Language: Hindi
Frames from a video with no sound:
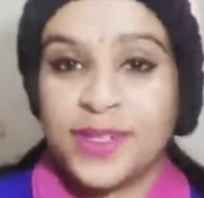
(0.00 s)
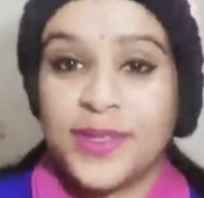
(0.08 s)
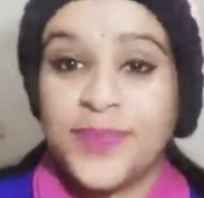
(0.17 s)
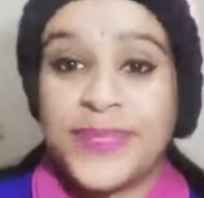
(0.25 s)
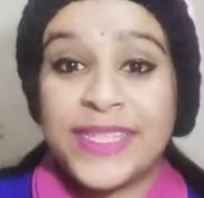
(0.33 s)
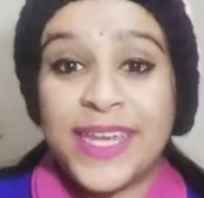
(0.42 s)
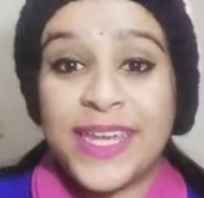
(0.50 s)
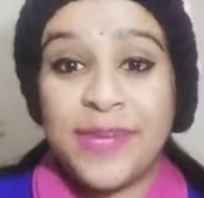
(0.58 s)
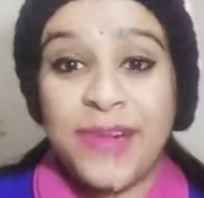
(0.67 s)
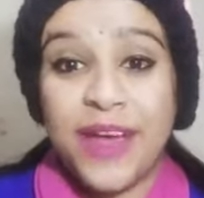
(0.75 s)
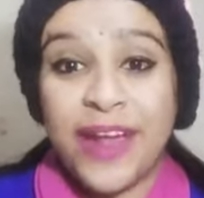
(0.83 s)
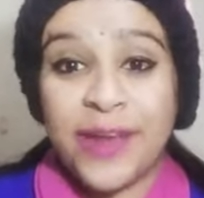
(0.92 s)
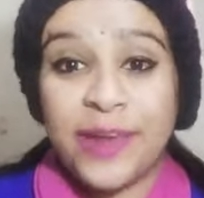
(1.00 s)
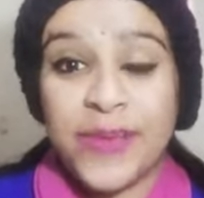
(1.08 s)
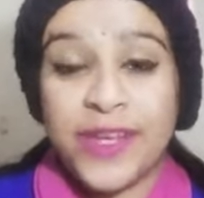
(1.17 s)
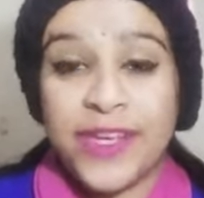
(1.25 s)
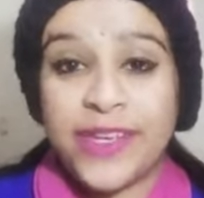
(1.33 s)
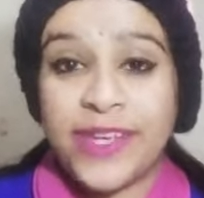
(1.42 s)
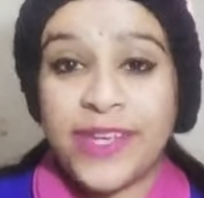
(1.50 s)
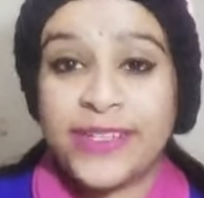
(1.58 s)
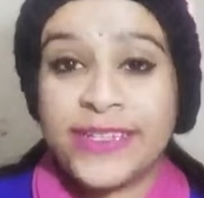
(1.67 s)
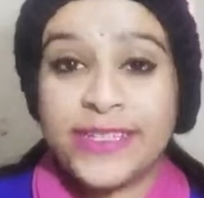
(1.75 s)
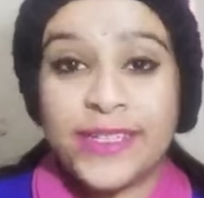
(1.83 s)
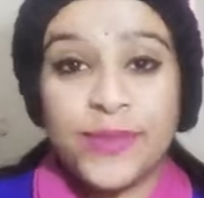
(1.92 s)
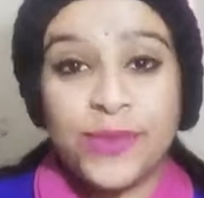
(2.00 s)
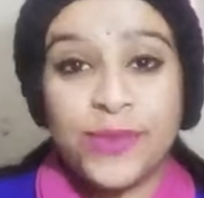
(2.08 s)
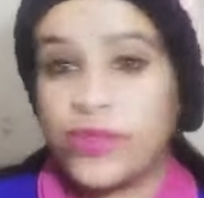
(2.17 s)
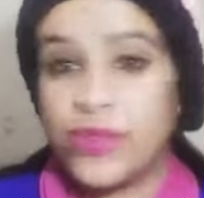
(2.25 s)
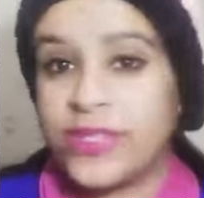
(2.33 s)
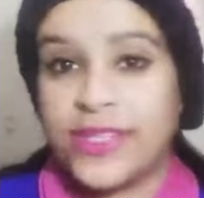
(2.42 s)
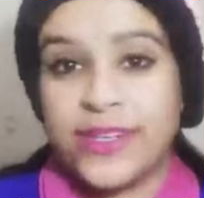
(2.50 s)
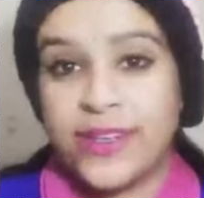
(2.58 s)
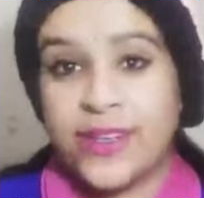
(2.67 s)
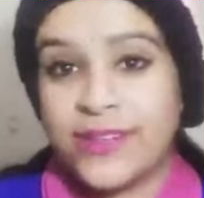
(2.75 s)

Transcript: पता नहीं पहाड़ में नेट कब सुधरेगा